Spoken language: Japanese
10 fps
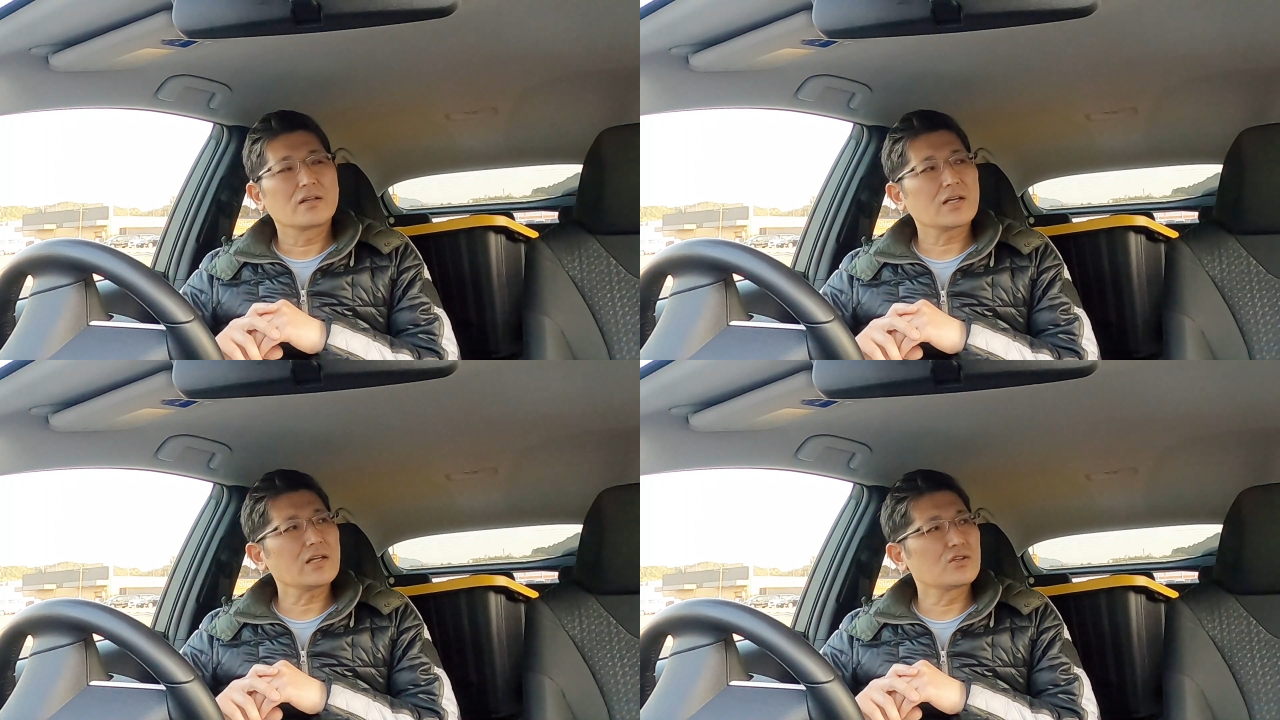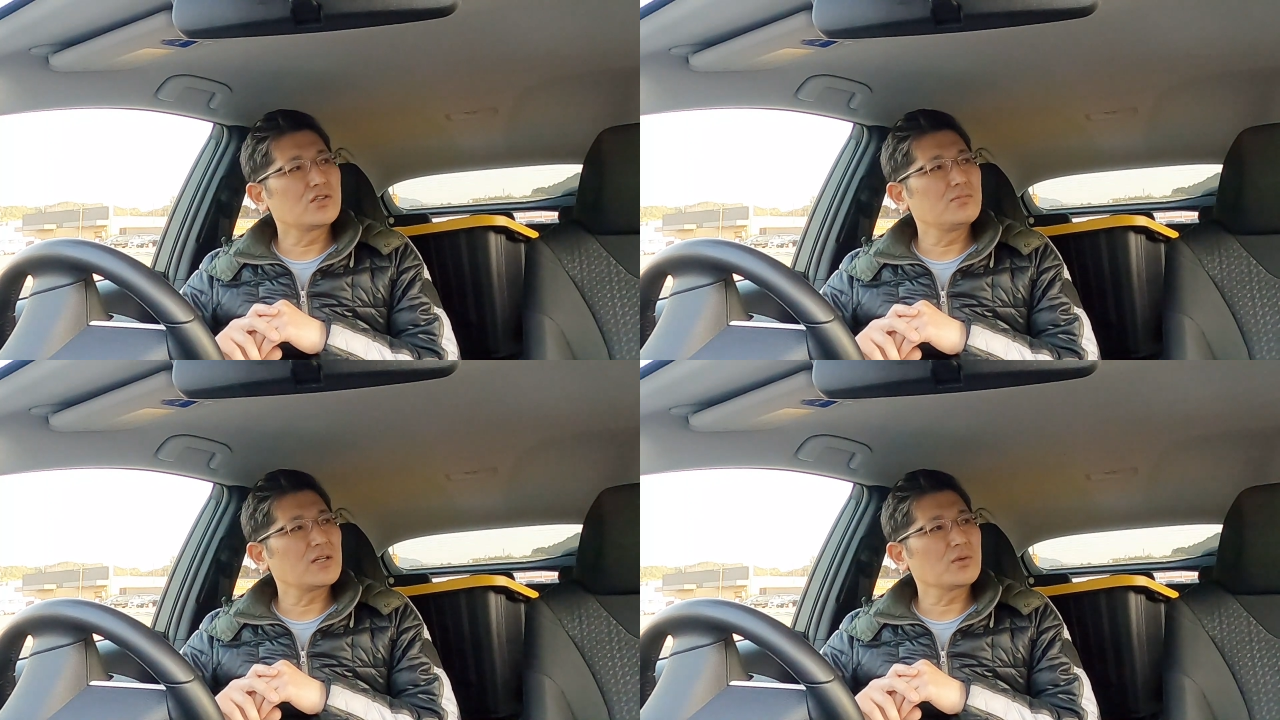ただ
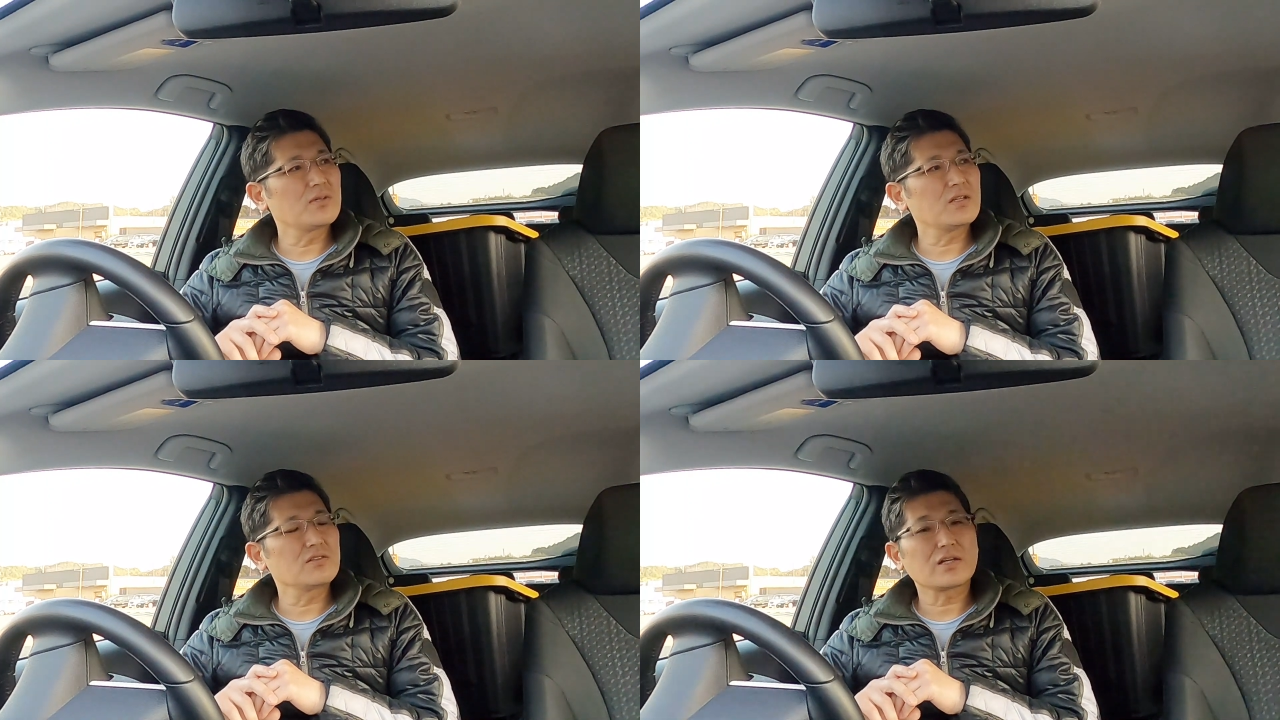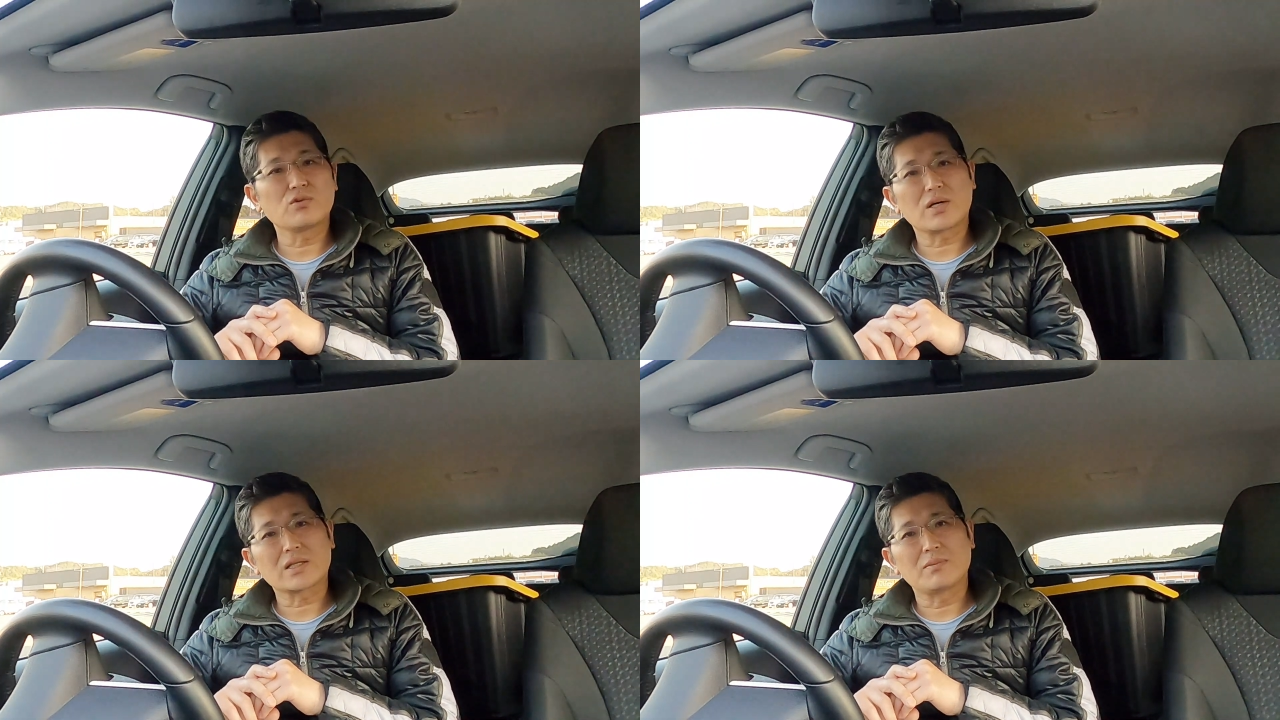車止めてるだけ
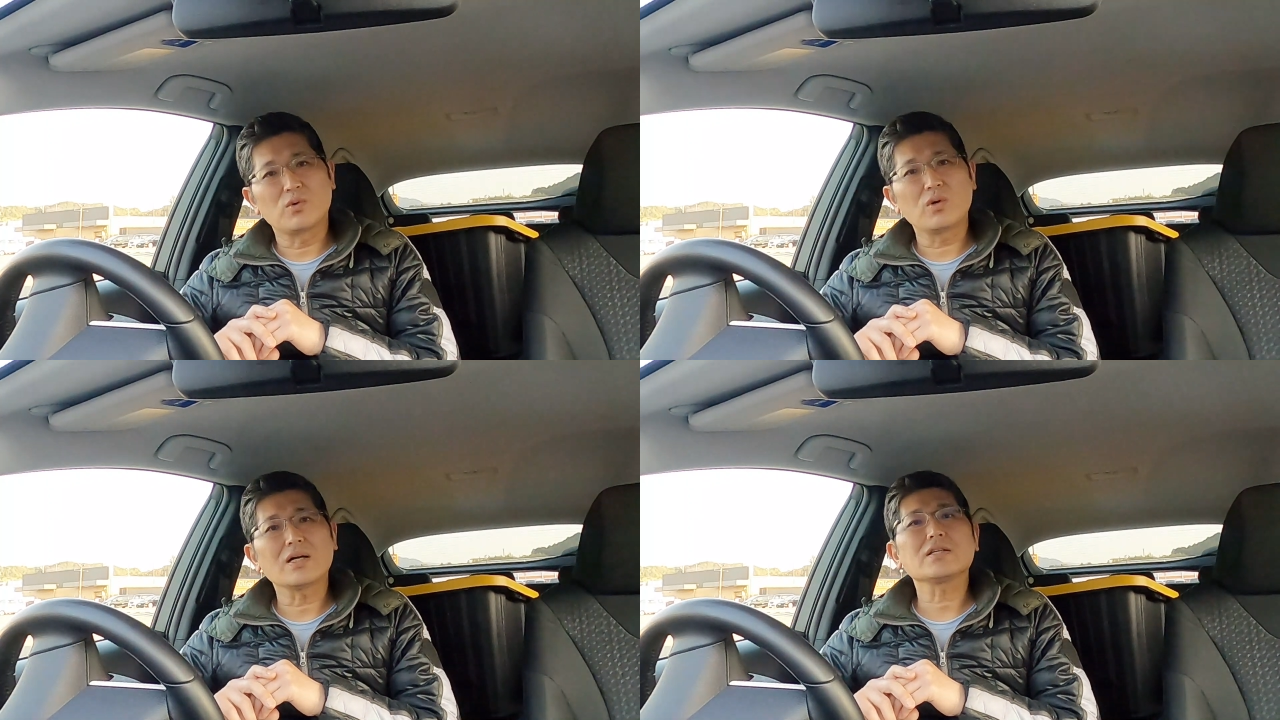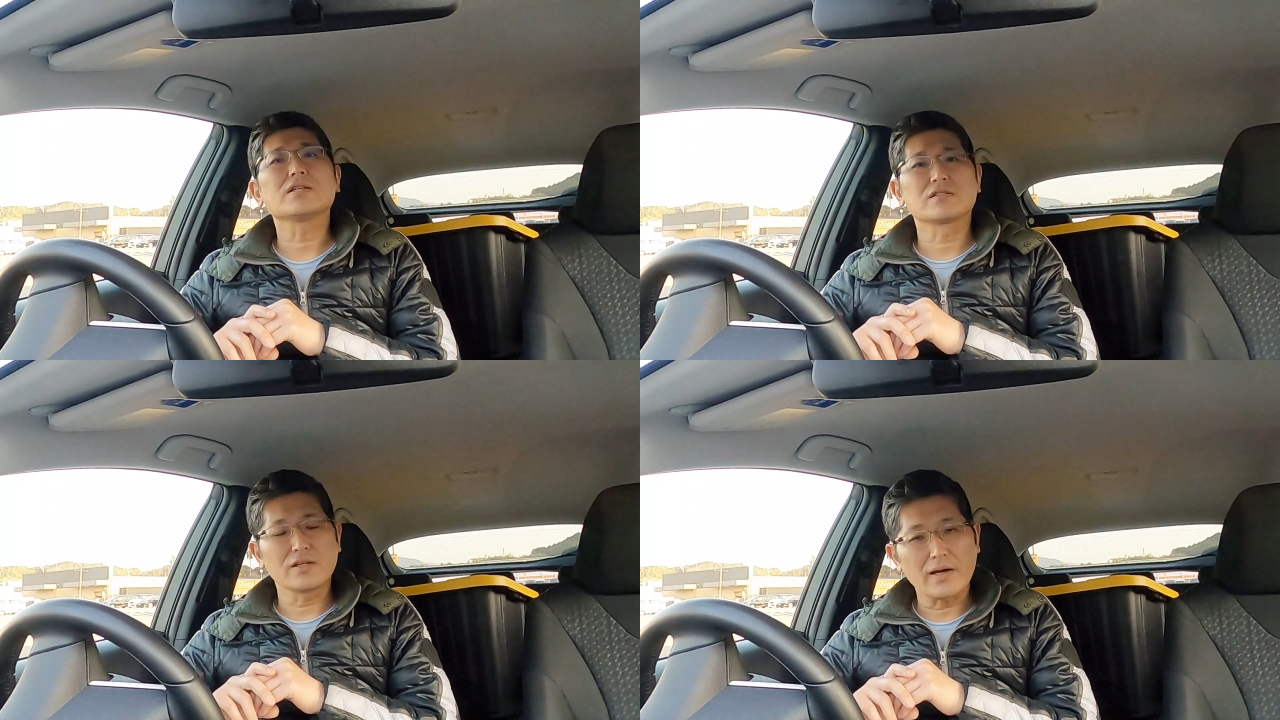の方も多かった
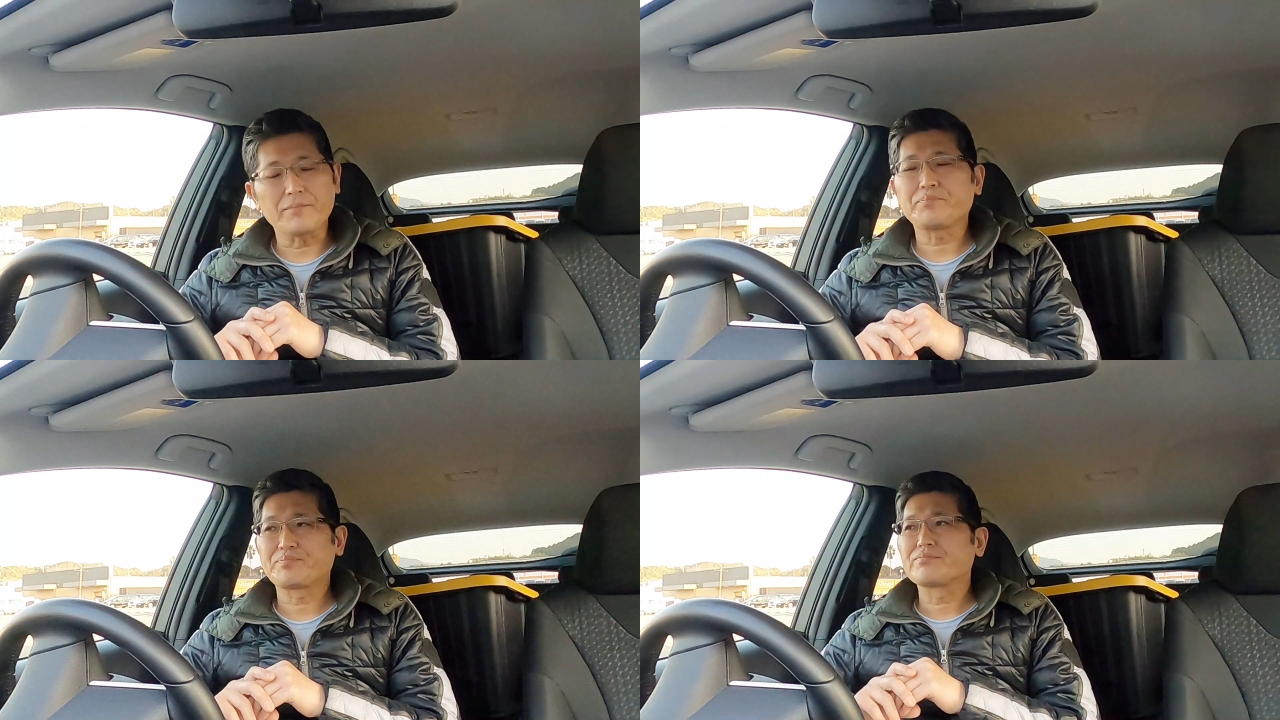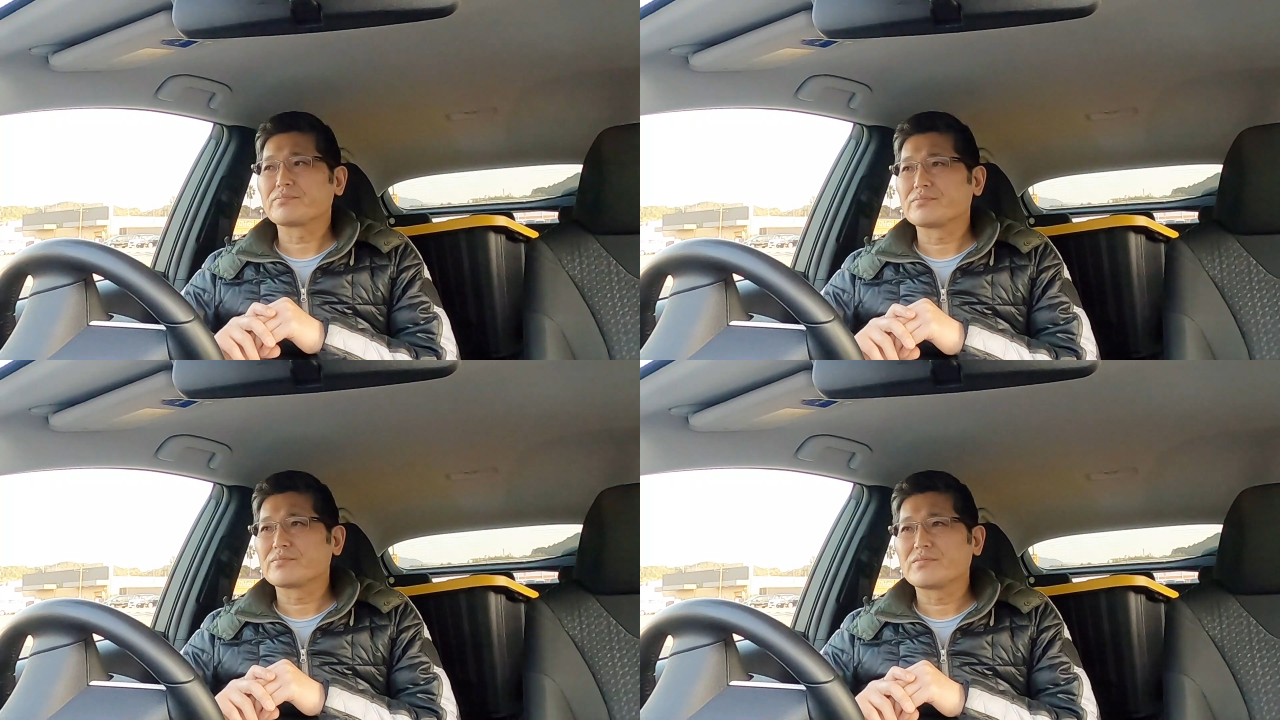ですね。
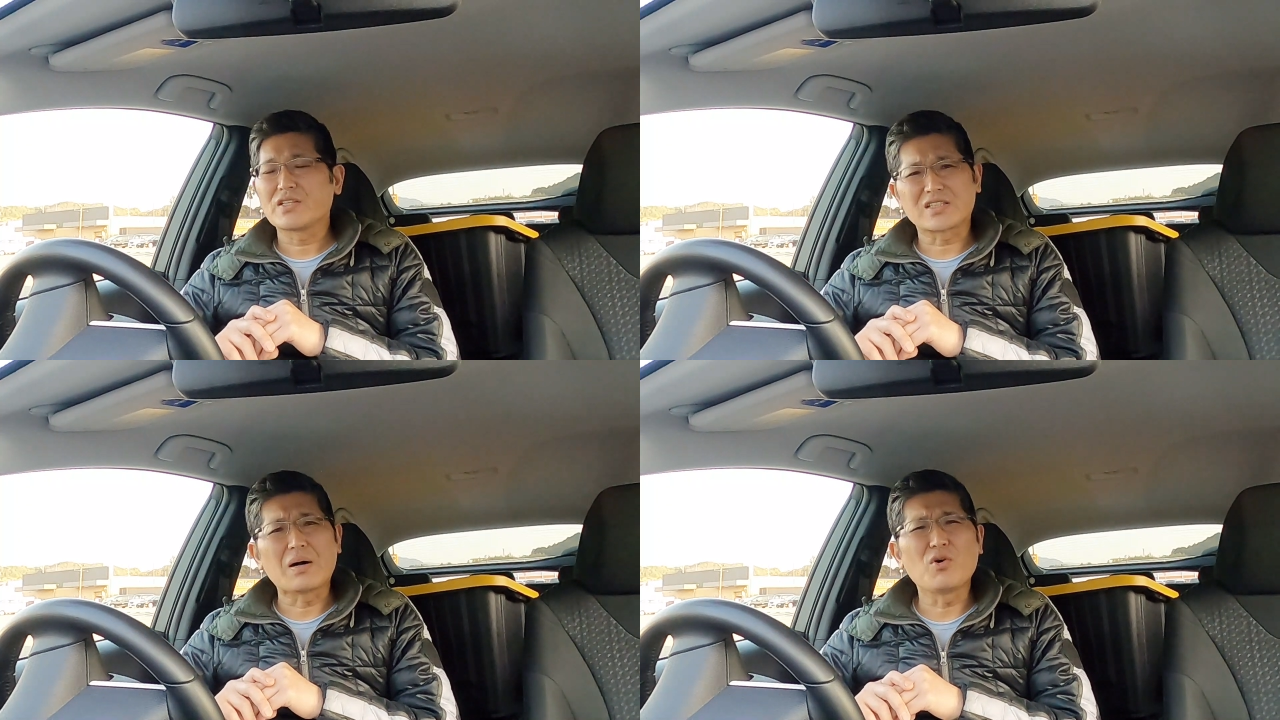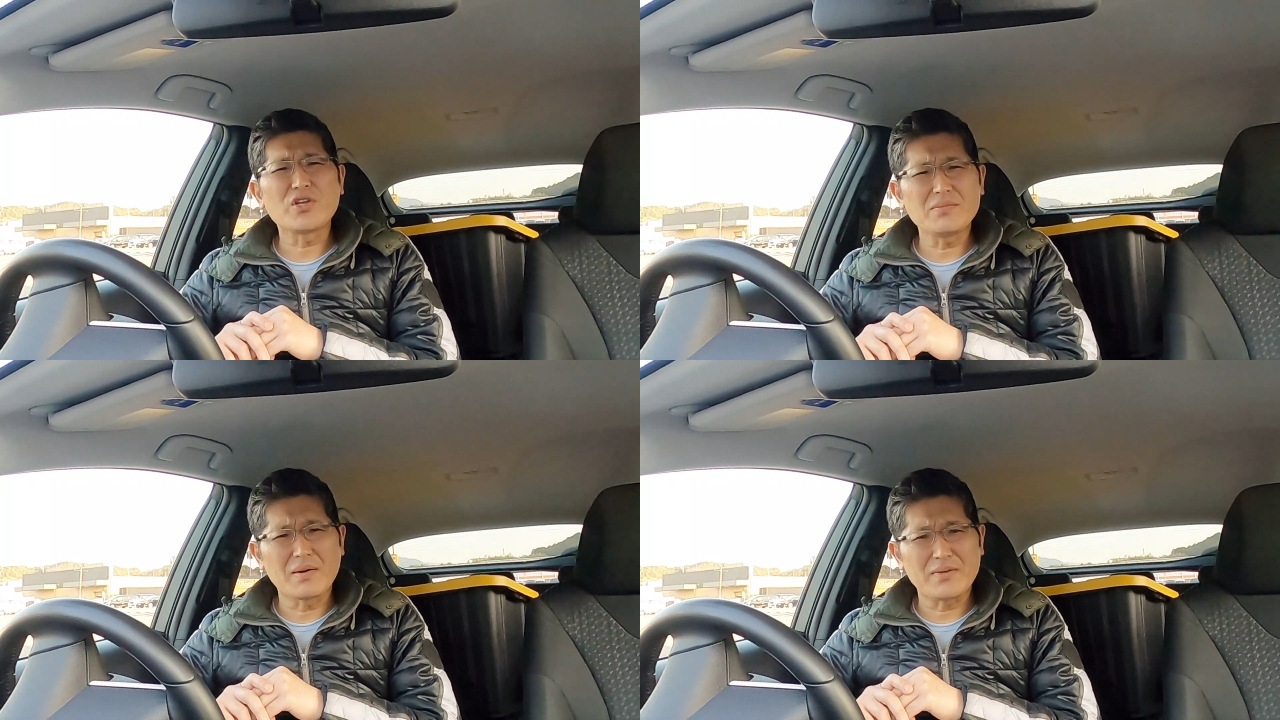で、
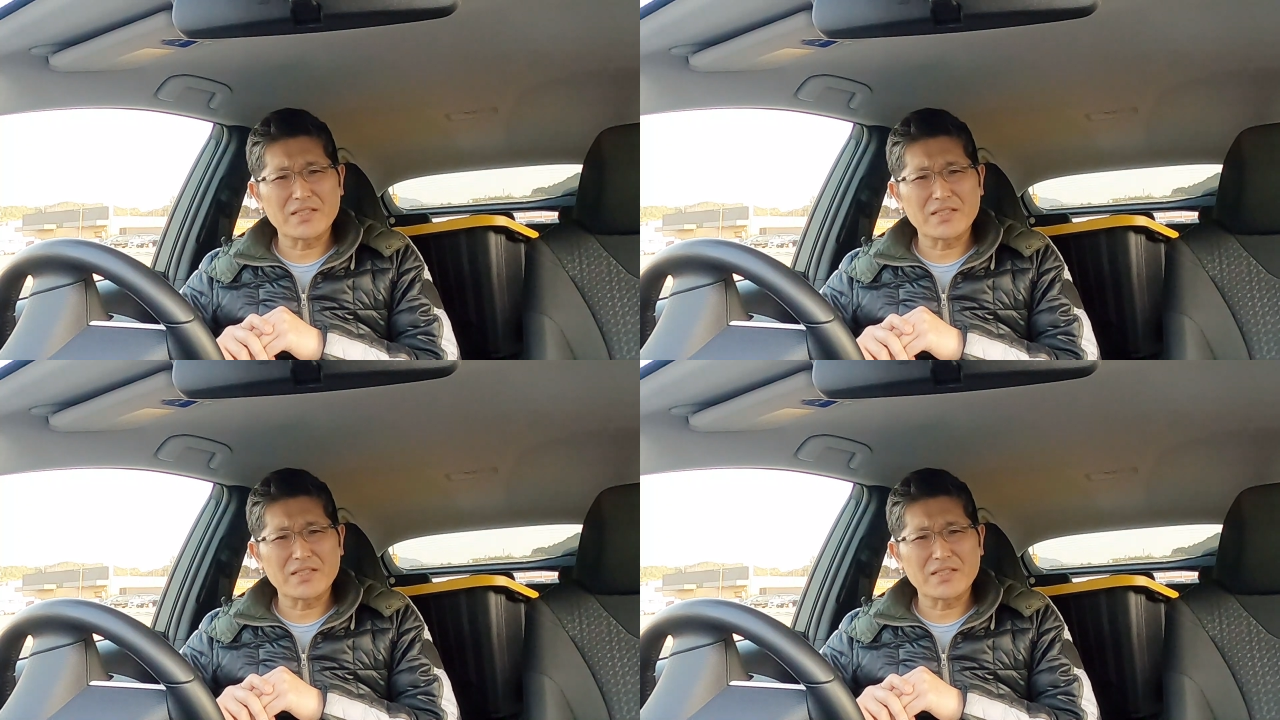サボリーマ